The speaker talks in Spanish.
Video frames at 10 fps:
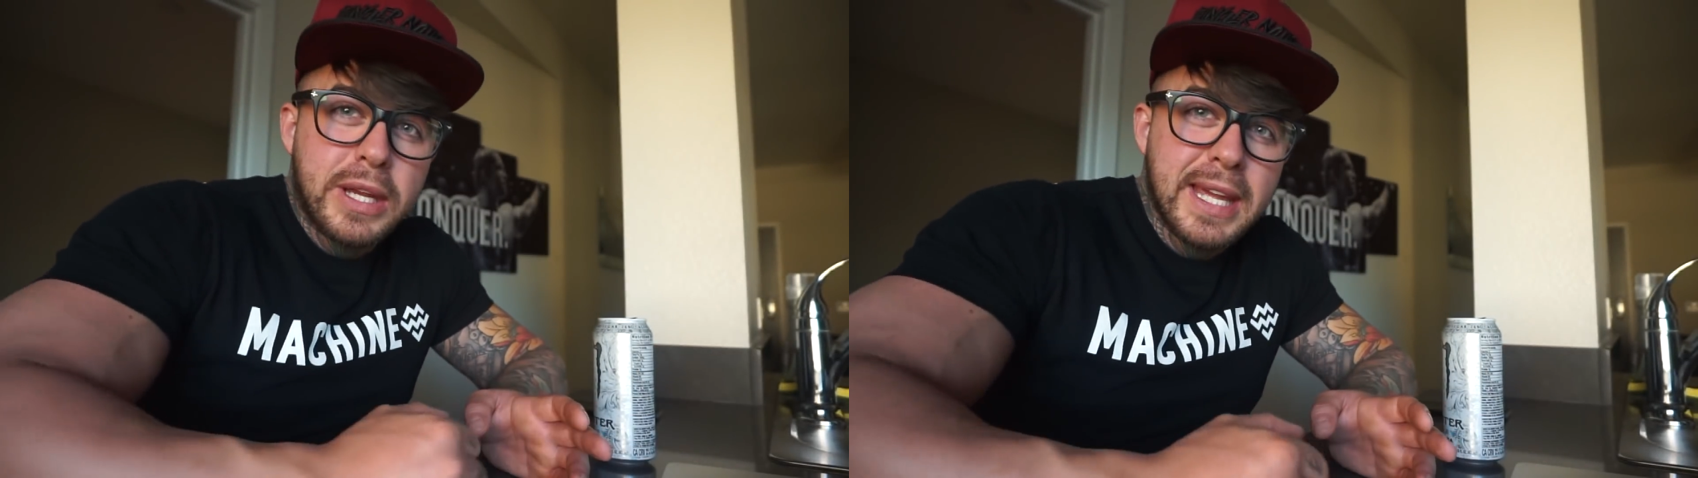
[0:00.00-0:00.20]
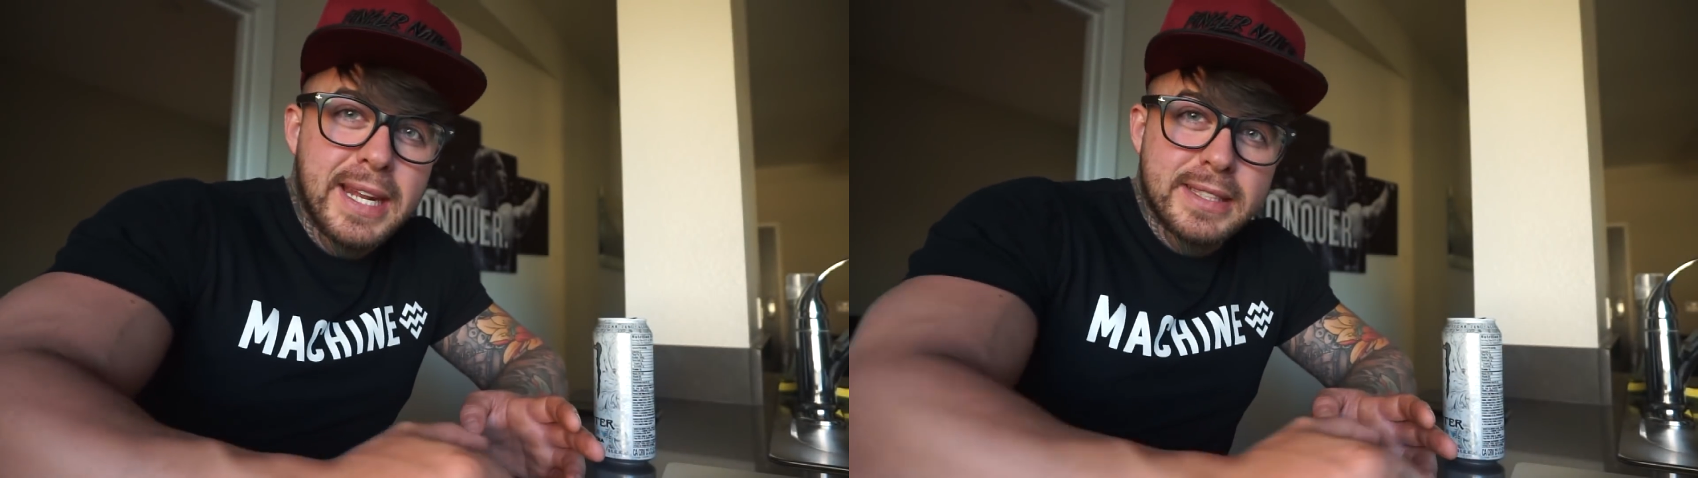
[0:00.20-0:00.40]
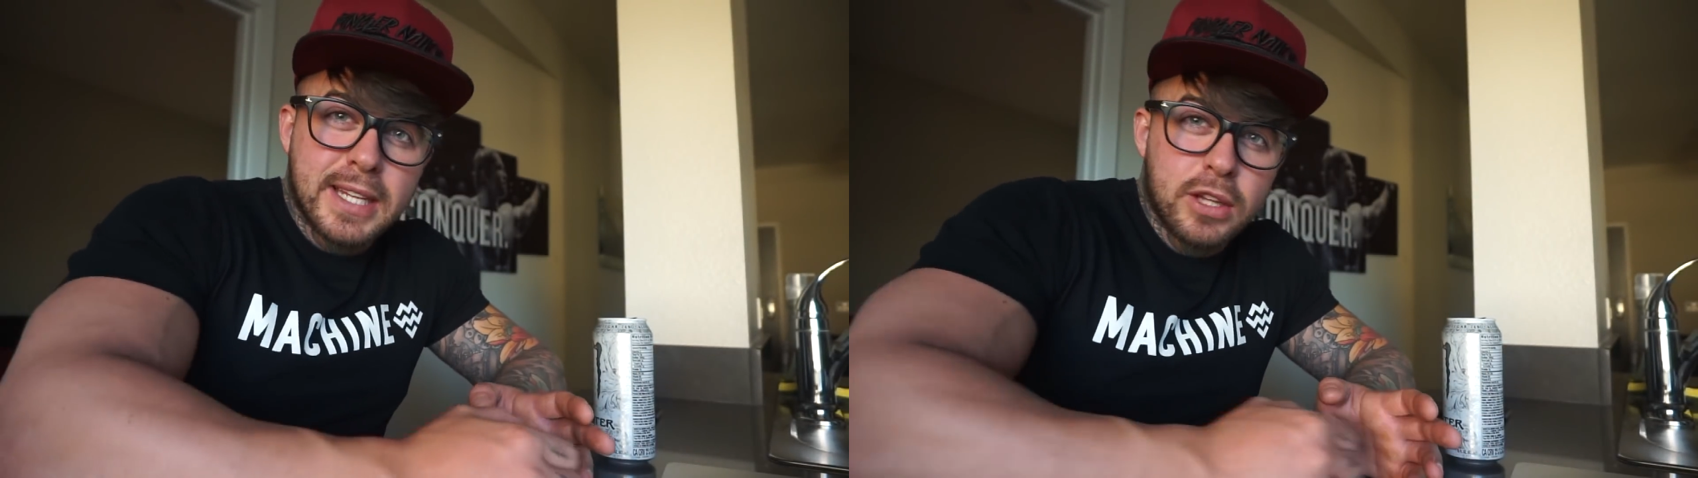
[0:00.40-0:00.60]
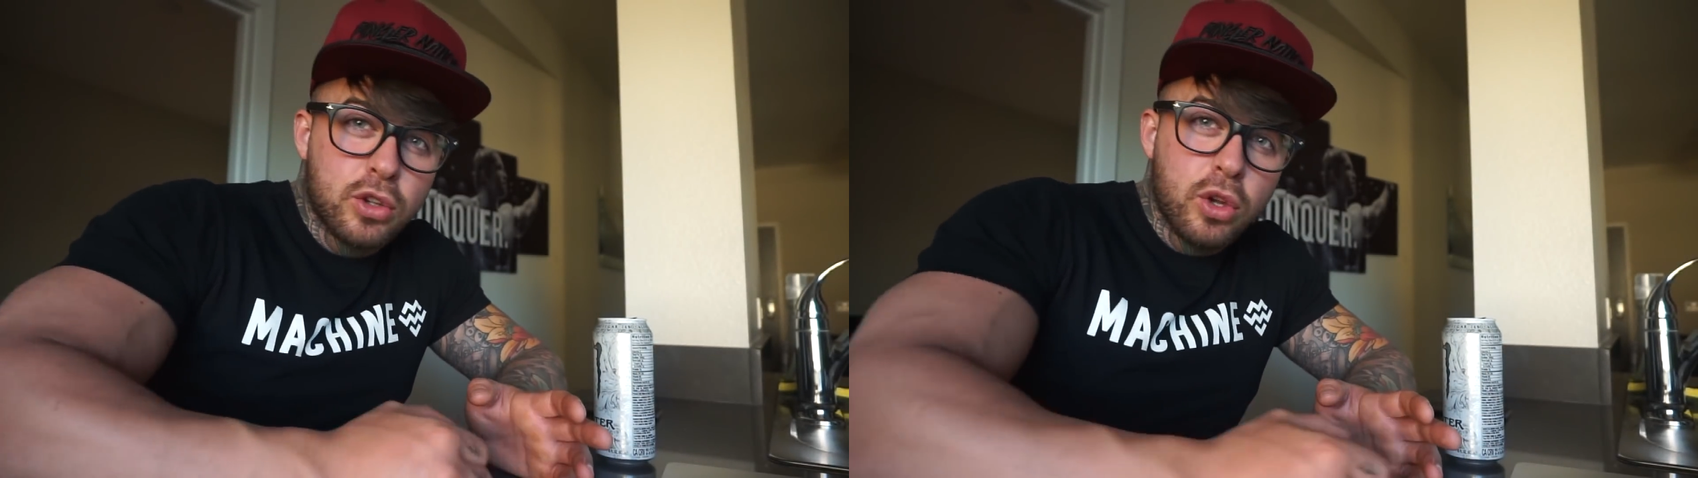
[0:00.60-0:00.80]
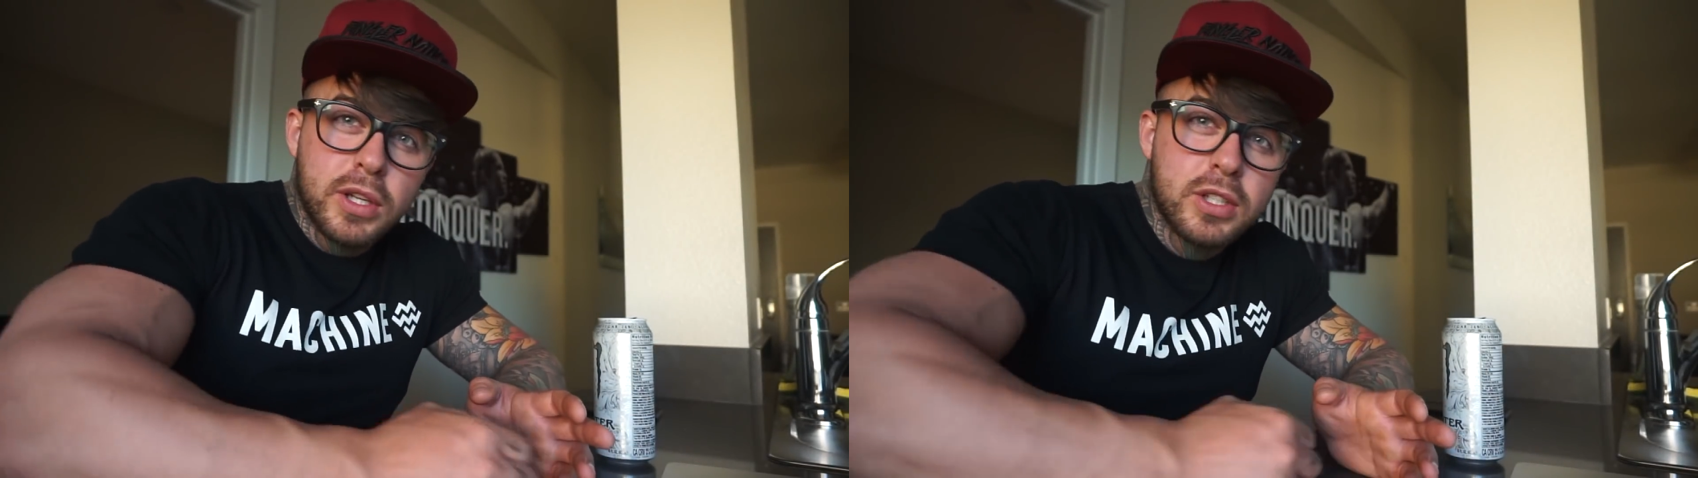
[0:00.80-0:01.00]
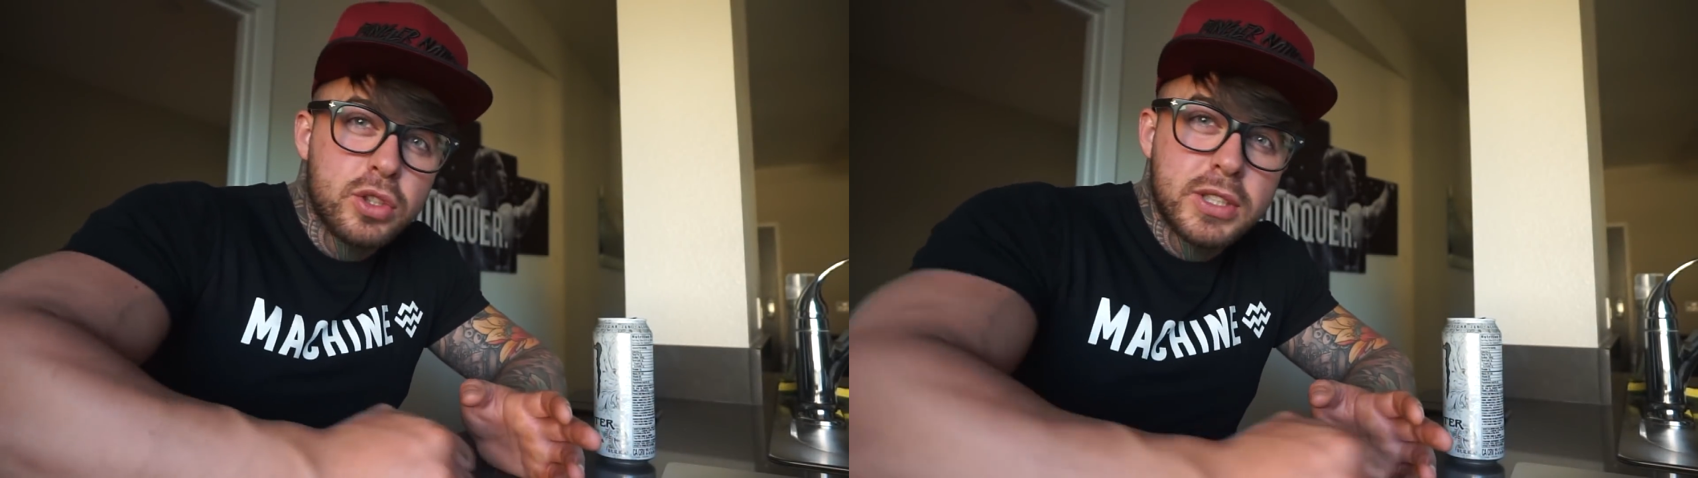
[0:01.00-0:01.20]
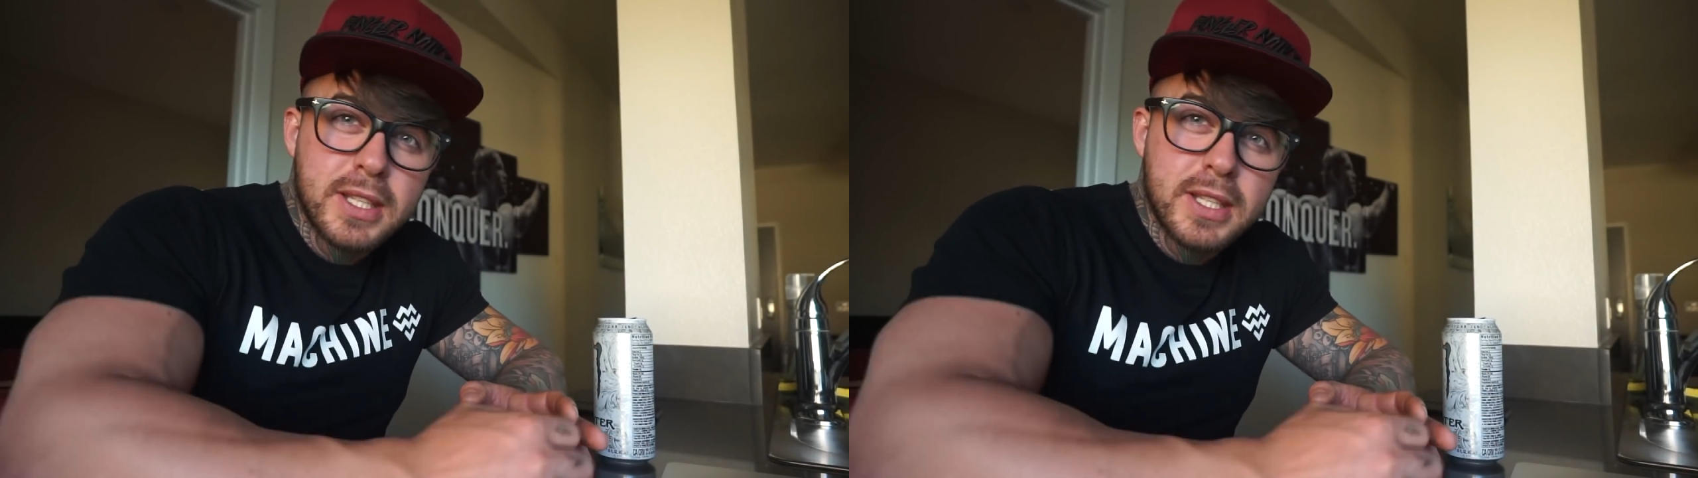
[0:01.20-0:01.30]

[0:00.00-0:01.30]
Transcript: quieres que todos esos